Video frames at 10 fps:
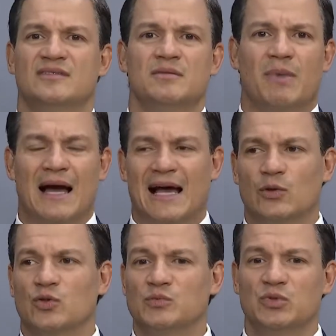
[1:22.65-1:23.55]

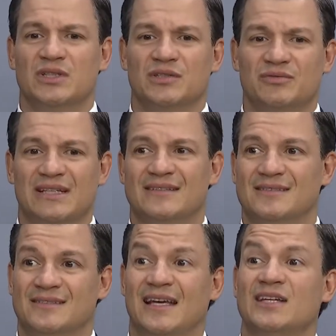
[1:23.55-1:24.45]
desembargadores muitas
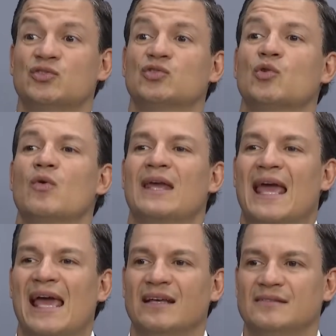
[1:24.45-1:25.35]
vezes
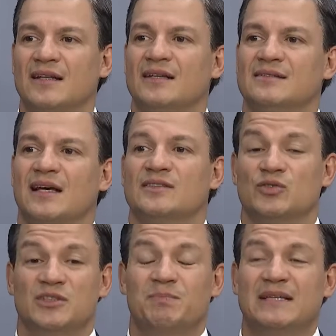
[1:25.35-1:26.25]
desconhecem a
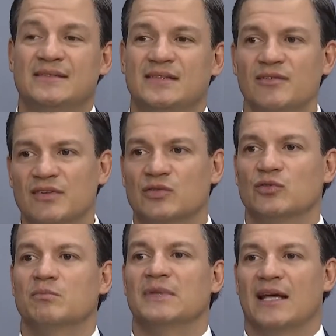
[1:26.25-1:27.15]
legislação específica
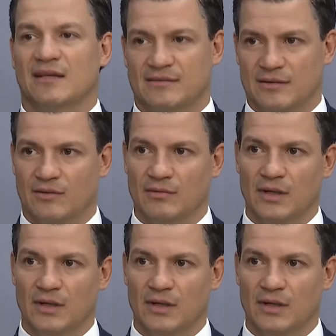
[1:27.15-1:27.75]
sobre mineração.